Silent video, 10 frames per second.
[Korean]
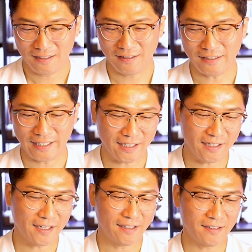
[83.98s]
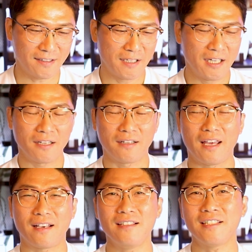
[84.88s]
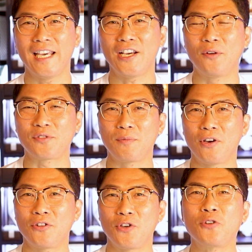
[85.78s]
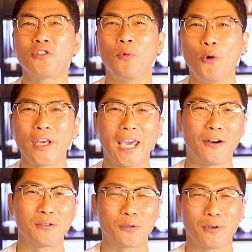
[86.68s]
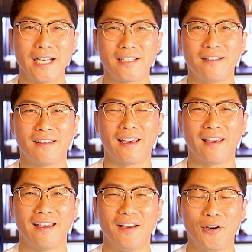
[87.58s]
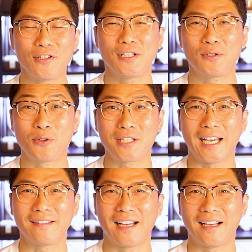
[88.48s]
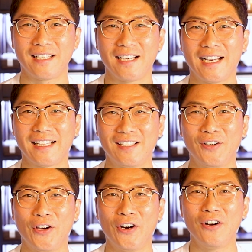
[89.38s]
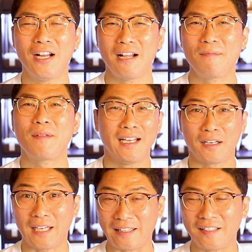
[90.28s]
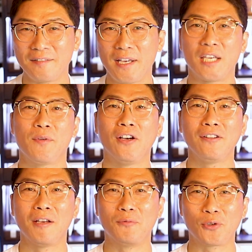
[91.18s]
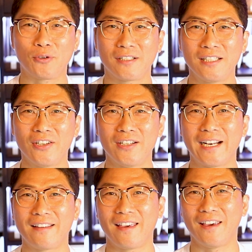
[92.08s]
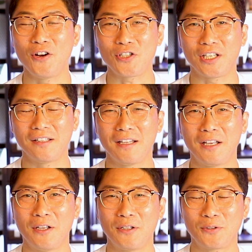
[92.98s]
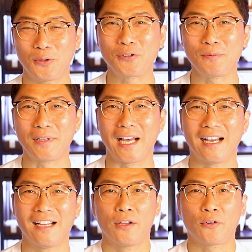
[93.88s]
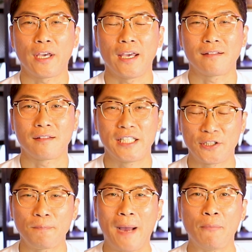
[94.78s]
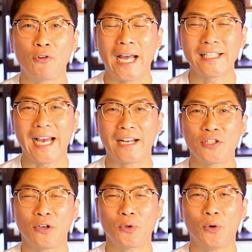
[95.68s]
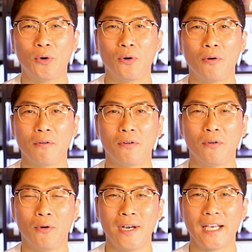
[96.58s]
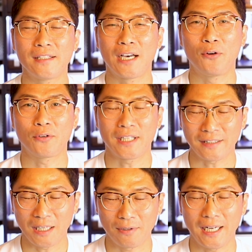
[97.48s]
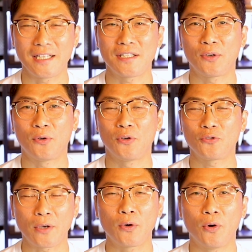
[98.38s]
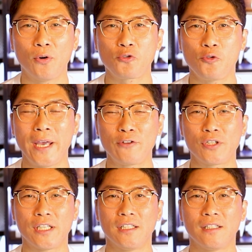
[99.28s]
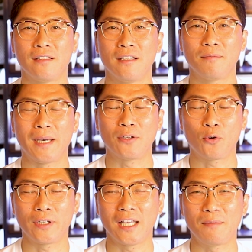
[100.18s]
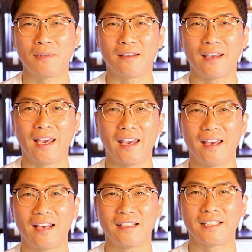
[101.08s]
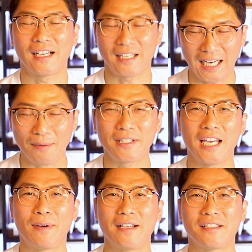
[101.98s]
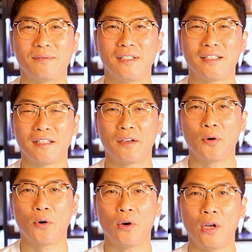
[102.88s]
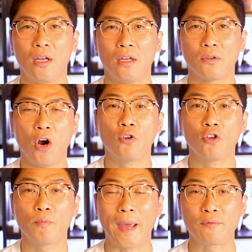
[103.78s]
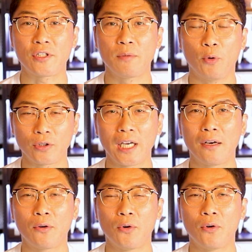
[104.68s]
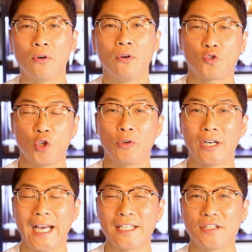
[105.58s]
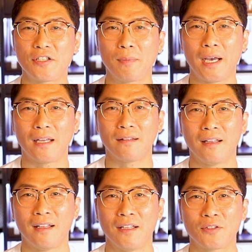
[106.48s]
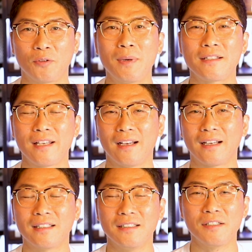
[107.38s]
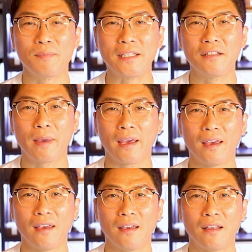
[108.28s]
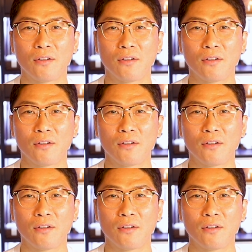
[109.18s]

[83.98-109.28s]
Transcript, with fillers: 근데 제 생각에는 그렇게 큰 차이가 없으면 0.52 캐럿으로 하시는 게 훨씬 좋지 않나 생각이 들어요 같은 금액이면 무조건 큰 거를 하는 게 훨씬 좋습니다 이렇게 직접 방문하지 않으셔도 온라인상으로 상담을 하시고 믿고 구매해 주시는 많은 고객님들께 제가 감사의 말씀을 드리고 얼굴 뵙지 못하고 주문을 하시지만 정말 제가 그 믿음에